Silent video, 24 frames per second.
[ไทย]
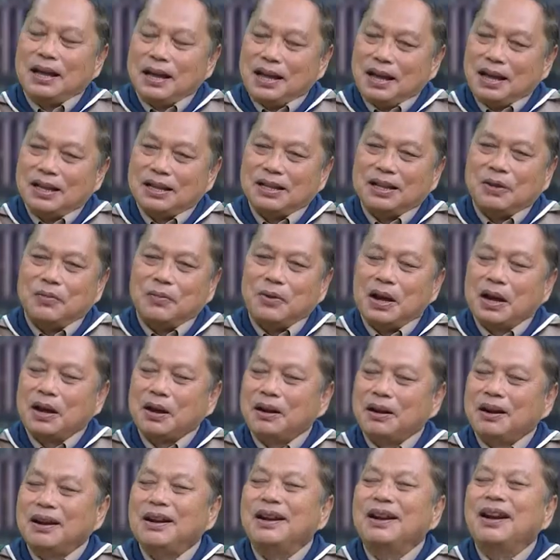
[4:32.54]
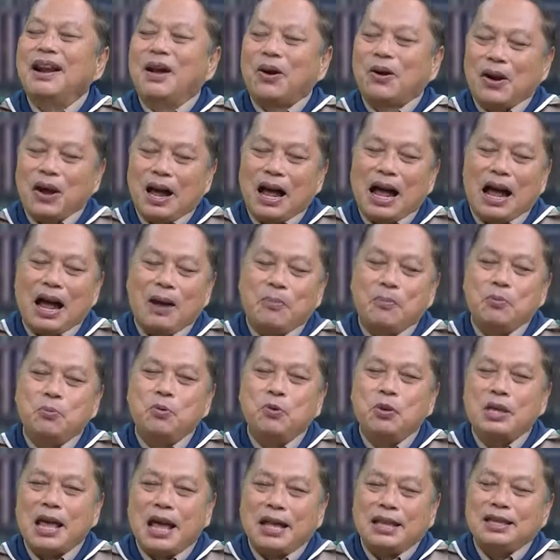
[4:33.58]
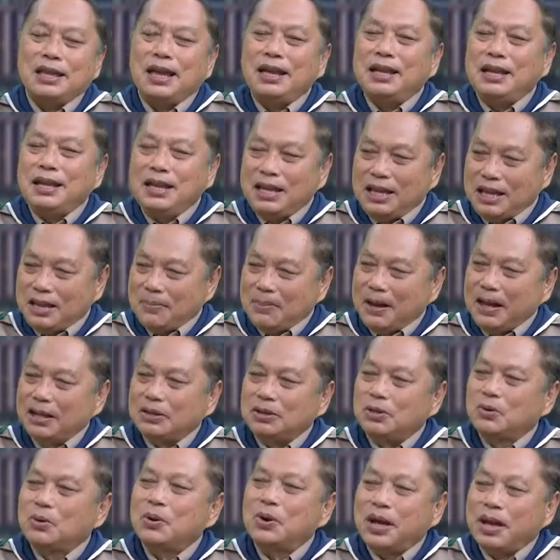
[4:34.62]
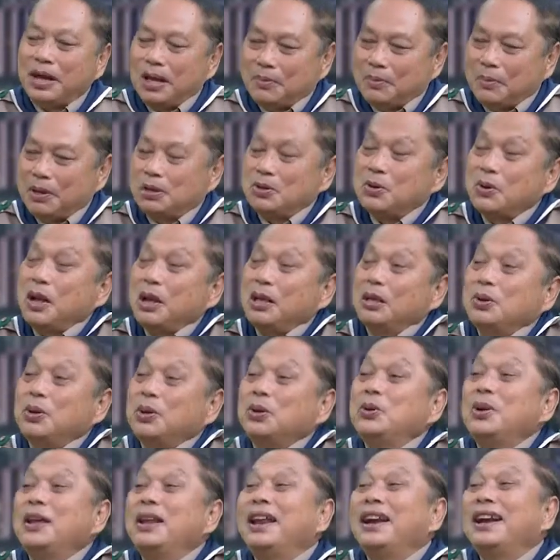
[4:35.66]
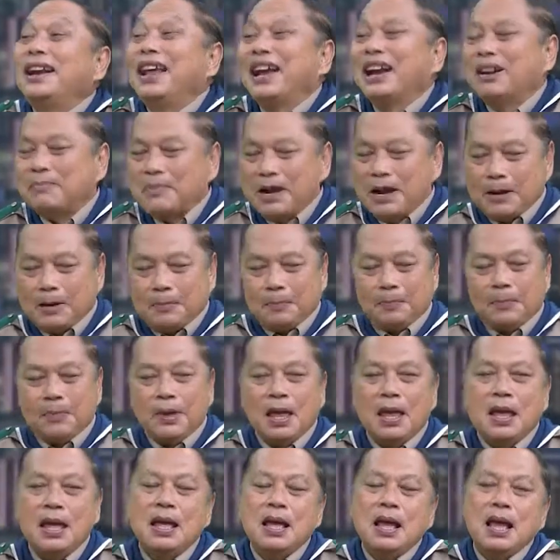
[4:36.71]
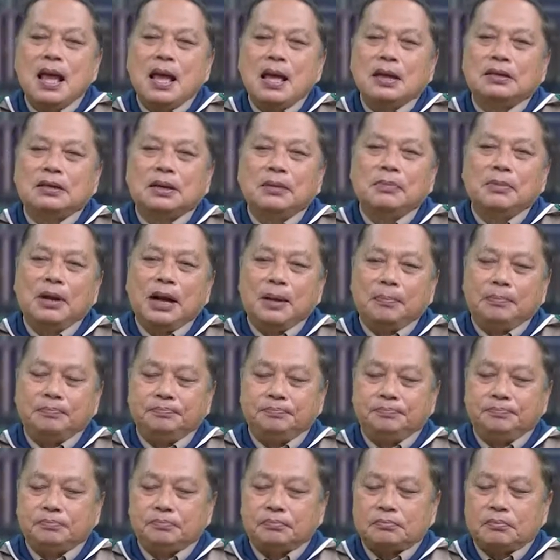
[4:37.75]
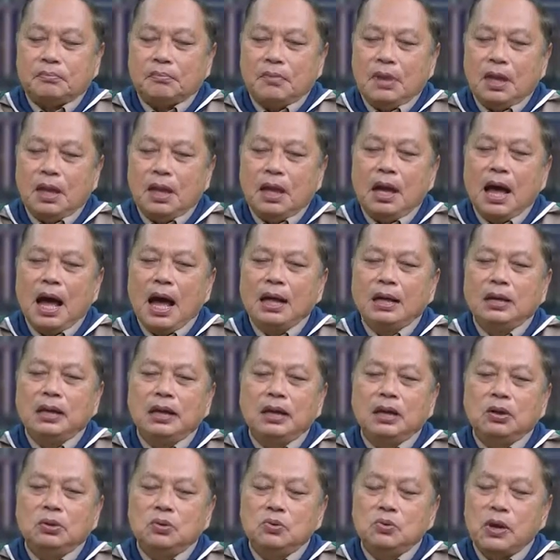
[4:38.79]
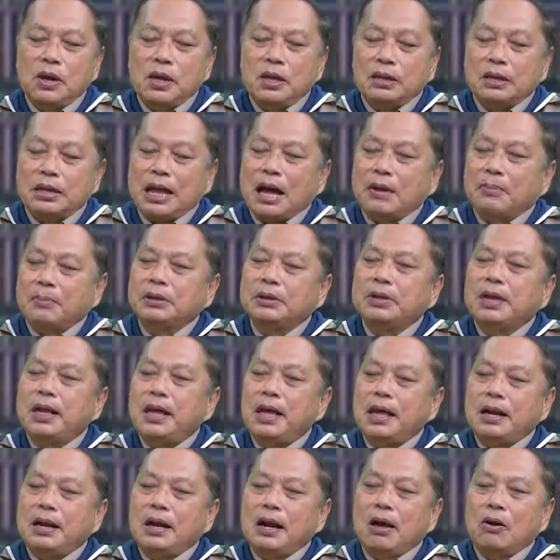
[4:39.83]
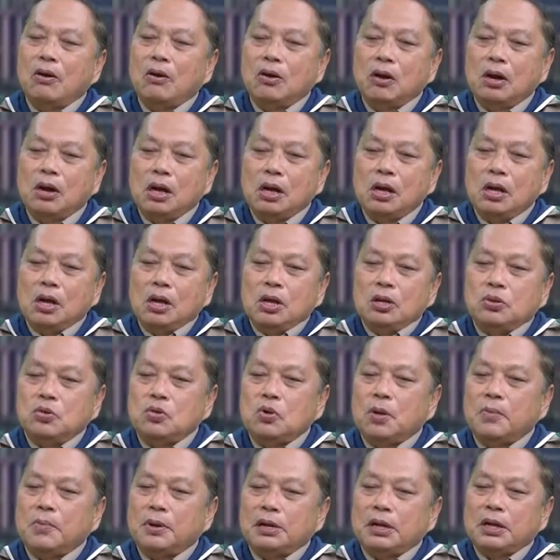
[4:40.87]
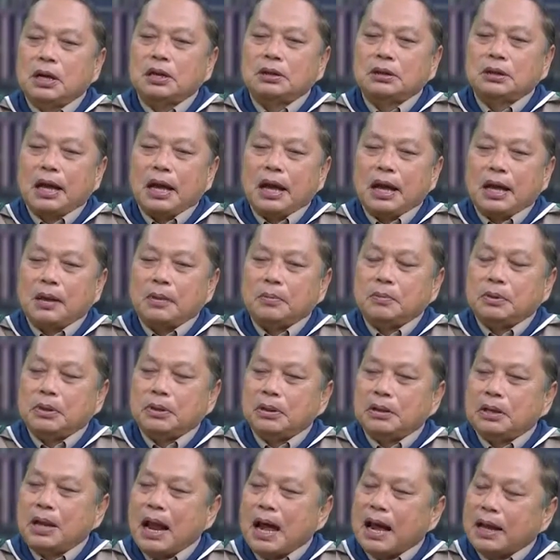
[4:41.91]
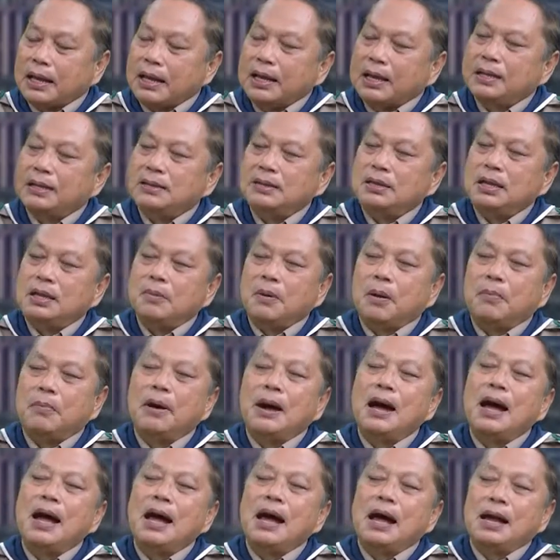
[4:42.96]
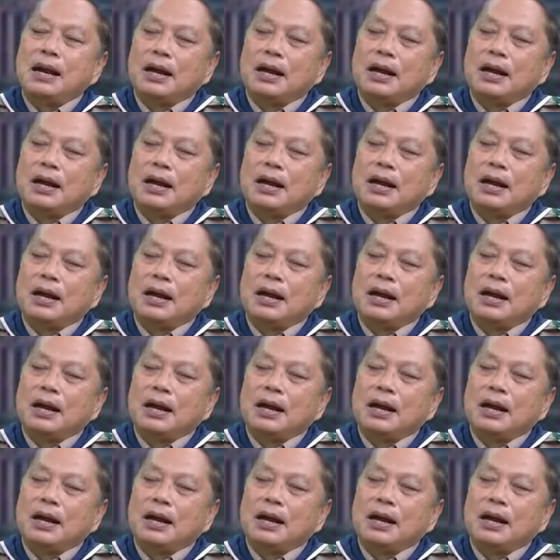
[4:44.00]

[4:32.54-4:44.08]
นะฮะ แต่ว่า เราก็หาผู้ใหญ่ใจดีมาช่วยมาช่วย ช่วยช่วยเด็กๆบ้างสำหรับงานที่เราช่วยต่างประเทศเราก็ช่วยมาตั้งแต่ดากิสที่พม่า